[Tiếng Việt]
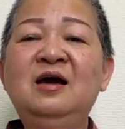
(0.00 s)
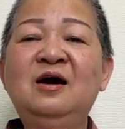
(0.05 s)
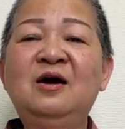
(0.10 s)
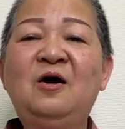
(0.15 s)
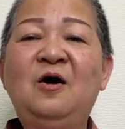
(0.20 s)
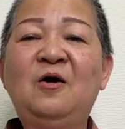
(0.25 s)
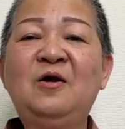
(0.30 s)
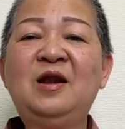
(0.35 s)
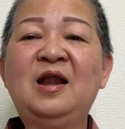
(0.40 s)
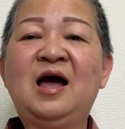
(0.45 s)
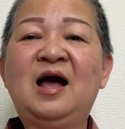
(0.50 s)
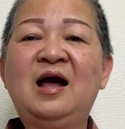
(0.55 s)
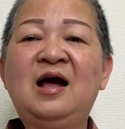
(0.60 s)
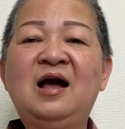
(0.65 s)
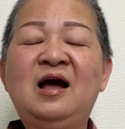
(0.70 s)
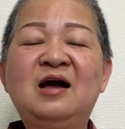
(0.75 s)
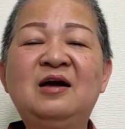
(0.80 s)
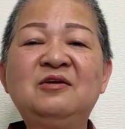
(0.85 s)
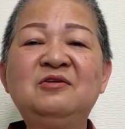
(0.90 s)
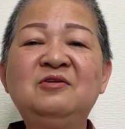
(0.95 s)
gọi là
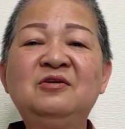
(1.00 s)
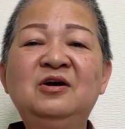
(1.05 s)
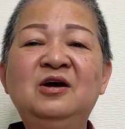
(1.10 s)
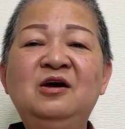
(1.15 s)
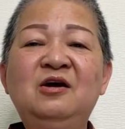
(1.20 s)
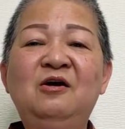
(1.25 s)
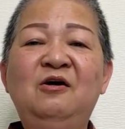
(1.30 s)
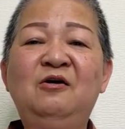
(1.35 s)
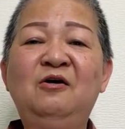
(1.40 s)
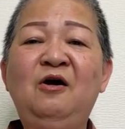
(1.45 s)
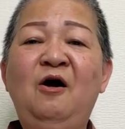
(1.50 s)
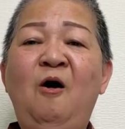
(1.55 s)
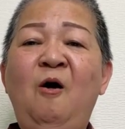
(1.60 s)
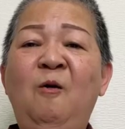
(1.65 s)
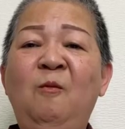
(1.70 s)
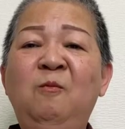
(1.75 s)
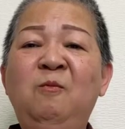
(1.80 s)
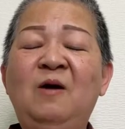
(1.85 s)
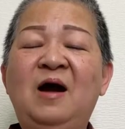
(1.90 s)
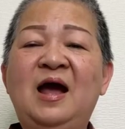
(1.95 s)
hả những cái người
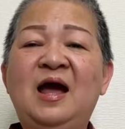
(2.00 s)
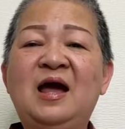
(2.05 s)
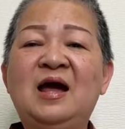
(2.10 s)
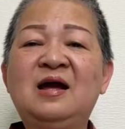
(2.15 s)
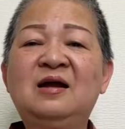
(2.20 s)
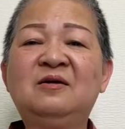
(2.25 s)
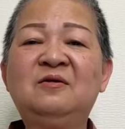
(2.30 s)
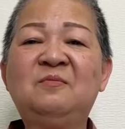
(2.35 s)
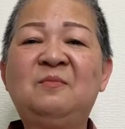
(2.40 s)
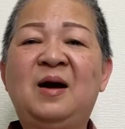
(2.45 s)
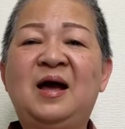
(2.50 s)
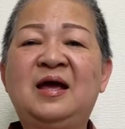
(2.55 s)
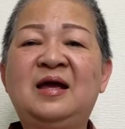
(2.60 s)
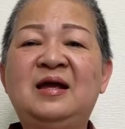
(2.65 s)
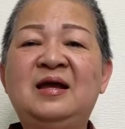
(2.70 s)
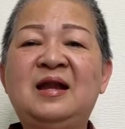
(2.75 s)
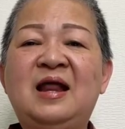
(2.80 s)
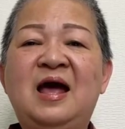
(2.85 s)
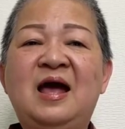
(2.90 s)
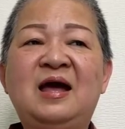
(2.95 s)
hung ác nó
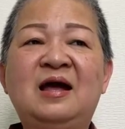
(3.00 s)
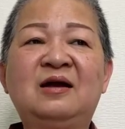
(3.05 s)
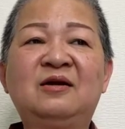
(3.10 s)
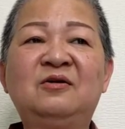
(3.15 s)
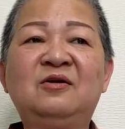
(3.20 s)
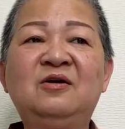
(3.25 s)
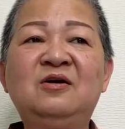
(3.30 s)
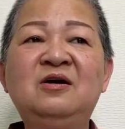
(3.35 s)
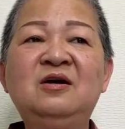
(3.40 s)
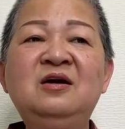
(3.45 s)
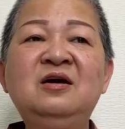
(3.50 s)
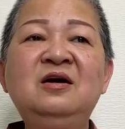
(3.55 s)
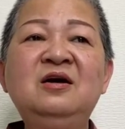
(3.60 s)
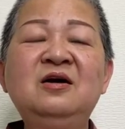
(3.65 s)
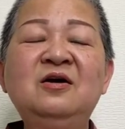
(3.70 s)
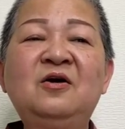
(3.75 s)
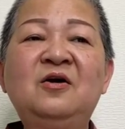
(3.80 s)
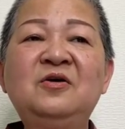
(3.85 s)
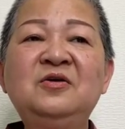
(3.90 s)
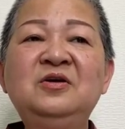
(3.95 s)
bày đàn nó
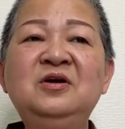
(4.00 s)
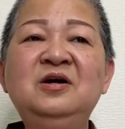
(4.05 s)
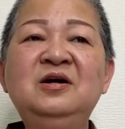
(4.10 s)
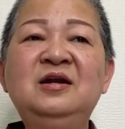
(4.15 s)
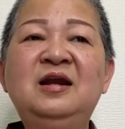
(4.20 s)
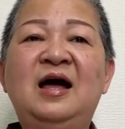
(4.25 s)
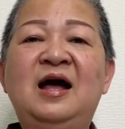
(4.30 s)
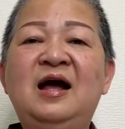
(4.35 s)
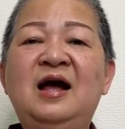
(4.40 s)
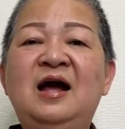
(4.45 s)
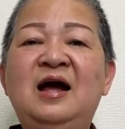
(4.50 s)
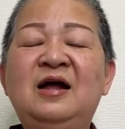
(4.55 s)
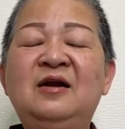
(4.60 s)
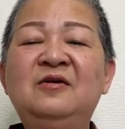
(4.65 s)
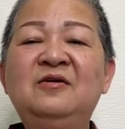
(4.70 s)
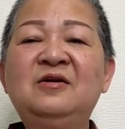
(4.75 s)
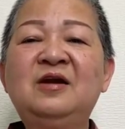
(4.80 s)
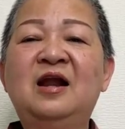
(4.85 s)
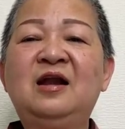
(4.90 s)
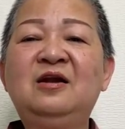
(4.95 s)
coi như là hả
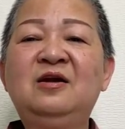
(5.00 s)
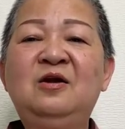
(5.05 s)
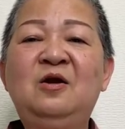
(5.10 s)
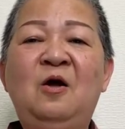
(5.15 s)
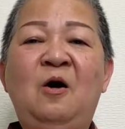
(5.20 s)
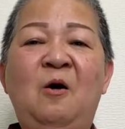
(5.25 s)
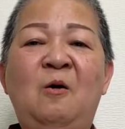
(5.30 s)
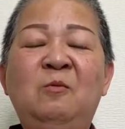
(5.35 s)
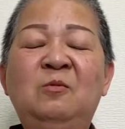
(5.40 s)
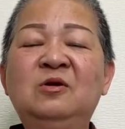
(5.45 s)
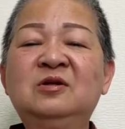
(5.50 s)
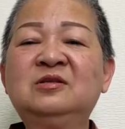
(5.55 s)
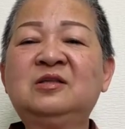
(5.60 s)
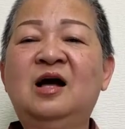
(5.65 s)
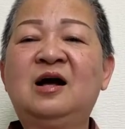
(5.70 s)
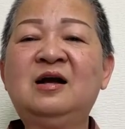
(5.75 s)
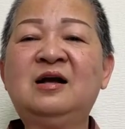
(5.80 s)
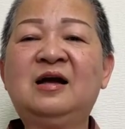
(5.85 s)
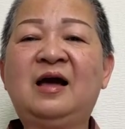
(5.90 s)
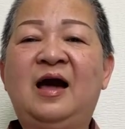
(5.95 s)
nó đánh lộn nó
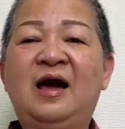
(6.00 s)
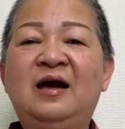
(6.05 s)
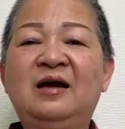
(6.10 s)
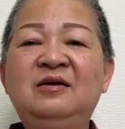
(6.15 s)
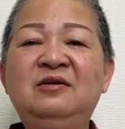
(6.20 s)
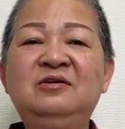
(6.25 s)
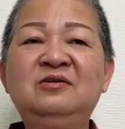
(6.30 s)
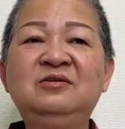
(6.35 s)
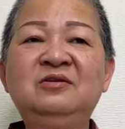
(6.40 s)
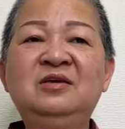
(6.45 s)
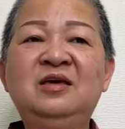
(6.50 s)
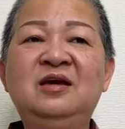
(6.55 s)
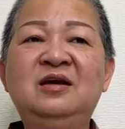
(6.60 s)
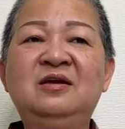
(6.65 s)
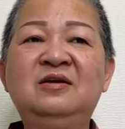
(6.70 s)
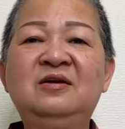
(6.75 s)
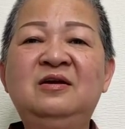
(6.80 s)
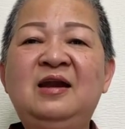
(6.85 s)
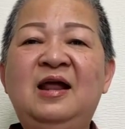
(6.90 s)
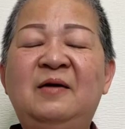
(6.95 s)
tất cả những
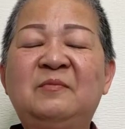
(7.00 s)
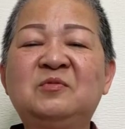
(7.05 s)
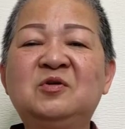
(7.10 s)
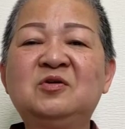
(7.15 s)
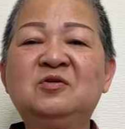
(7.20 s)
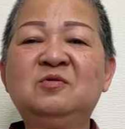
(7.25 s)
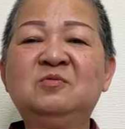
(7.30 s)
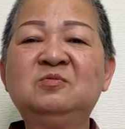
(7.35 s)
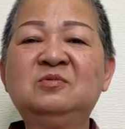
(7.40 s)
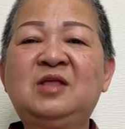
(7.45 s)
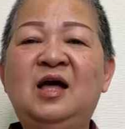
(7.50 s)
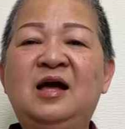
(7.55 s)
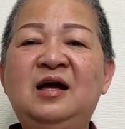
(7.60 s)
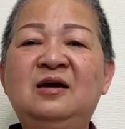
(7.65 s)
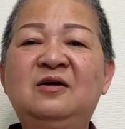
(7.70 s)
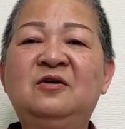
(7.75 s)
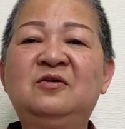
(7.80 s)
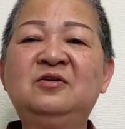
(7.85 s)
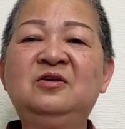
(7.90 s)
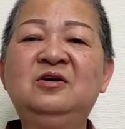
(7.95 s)
gì nó làm cho chúng ta
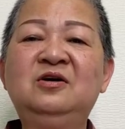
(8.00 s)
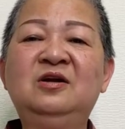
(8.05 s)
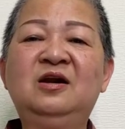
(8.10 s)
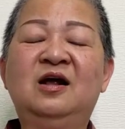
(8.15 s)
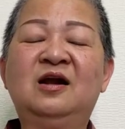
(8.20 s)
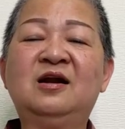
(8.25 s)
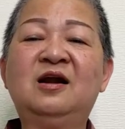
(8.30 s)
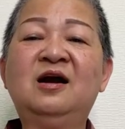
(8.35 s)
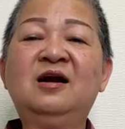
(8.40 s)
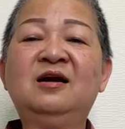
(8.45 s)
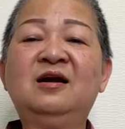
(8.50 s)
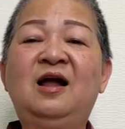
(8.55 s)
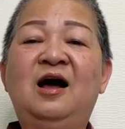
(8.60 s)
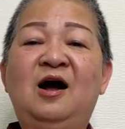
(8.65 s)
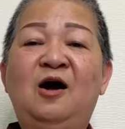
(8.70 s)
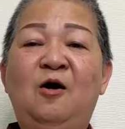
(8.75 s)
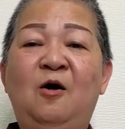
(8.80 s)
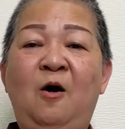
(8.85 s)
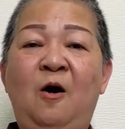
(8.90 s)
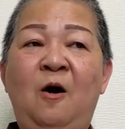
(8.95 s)
coi như là rất là
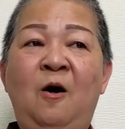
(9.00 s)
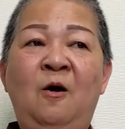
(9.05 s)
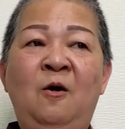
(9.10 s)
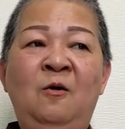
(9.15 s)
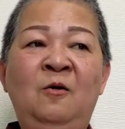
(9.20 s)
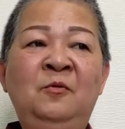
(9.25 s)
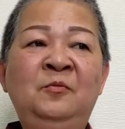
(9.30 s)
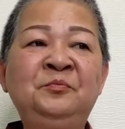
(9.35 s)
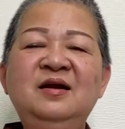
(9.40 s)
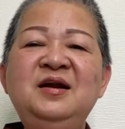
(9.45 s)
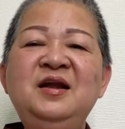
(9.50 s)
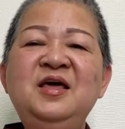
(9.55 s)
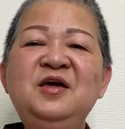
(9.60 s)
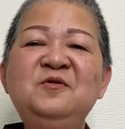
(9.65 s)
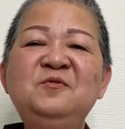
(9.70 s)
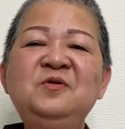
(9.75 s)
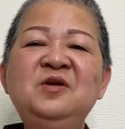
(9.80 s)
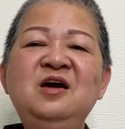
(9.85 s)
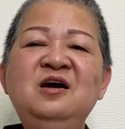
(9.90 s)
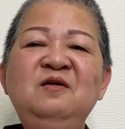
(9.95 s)
khổ
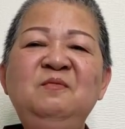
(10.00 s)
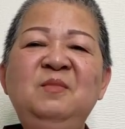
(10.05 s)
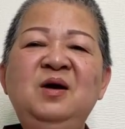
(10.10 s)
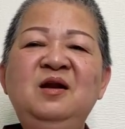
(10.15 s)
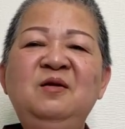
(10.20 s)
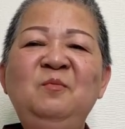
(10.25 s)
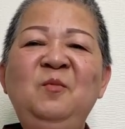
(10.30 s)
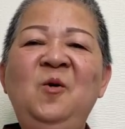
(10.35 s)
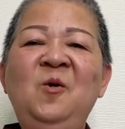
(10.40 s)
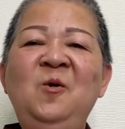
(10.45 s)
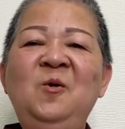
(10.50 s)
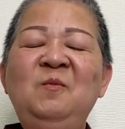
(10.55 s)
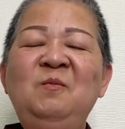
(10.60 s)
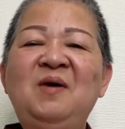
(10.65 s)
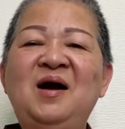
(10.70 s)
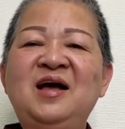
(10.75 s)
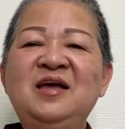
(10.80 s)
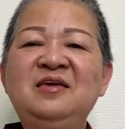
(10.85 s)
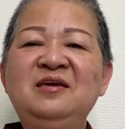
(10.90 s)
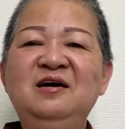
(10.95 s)
nếu như mình muốn
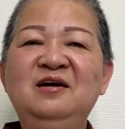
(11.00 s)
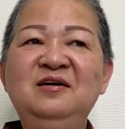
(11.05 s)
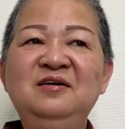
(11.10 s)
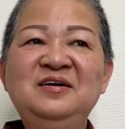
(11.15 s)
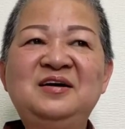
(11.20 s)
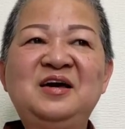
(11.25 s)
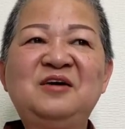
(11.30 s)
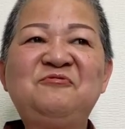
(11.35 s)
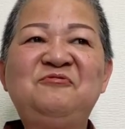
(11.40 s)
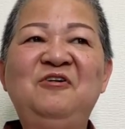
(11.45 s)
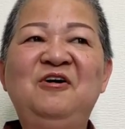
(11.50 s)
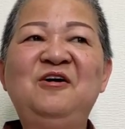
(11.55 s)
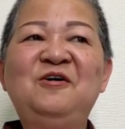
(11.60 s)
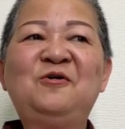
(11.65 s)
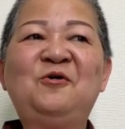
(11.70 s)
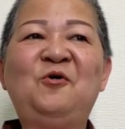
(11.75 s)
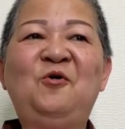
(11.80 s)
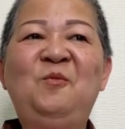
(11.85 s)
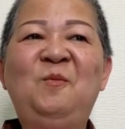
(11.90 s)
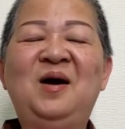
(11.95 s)
mà giữ cái phước
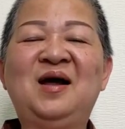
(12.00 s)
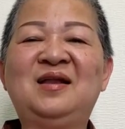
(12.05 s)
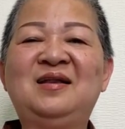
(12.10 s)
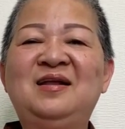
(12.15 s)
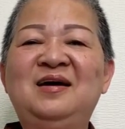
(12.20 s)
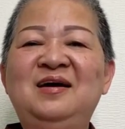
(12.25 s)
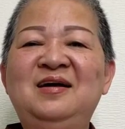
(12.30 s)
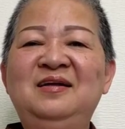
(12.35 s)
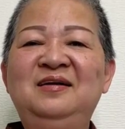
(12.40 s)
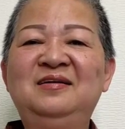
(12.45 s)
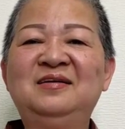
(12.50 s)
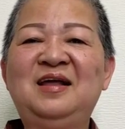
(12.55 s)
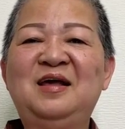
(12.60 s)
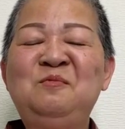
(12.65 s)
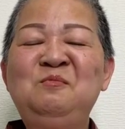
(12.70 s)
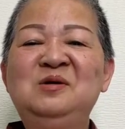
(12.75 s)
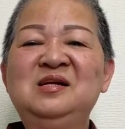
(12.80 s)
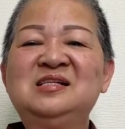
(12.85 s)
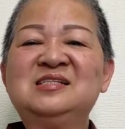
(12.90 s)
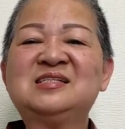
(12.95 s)
của mình á để
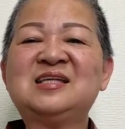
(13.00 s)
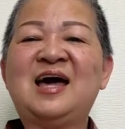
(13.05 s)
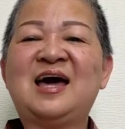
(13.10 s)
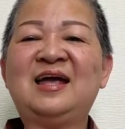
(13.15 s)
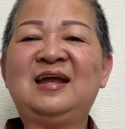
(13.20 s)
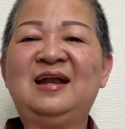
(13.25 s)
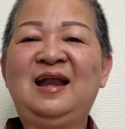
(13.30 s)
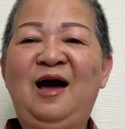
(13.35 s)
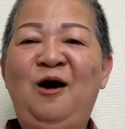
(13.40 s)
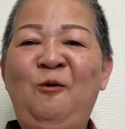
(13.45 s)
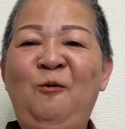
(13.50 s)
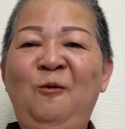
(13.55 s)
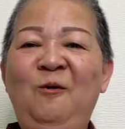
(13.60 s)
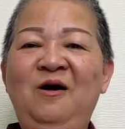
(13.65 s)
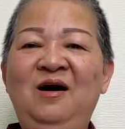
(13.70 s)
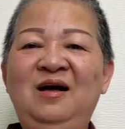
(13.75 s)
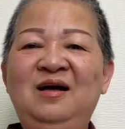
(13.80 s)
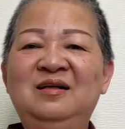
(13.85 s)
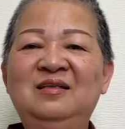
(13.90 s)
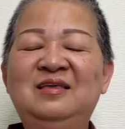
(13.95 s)
mình xài lâu
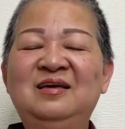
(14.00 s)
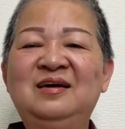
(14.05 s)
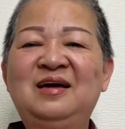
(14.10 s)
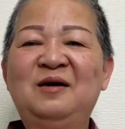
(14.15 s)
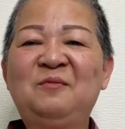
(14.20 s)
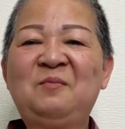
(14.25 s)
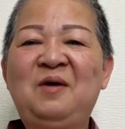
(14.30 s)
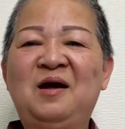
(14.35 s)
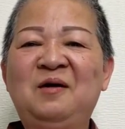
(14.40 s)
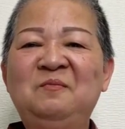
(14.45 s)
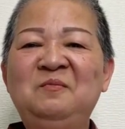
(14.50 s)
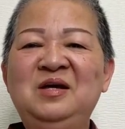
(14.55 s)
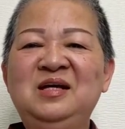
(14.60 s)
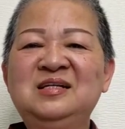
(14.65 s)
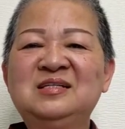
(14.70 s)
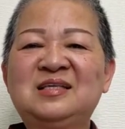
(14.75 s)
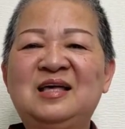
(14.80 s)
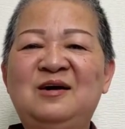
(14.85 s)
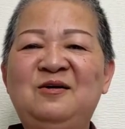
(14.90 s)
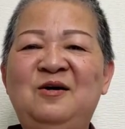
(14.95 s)
á thì các bạn biết
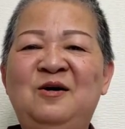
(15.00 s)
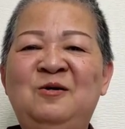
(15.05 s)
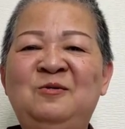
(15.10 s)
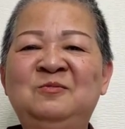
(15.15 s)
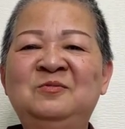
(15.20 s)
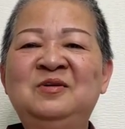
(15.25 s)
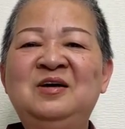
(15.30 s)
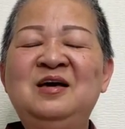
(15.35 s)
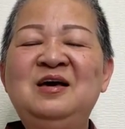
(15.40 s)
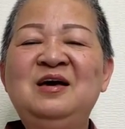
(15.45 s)
sao không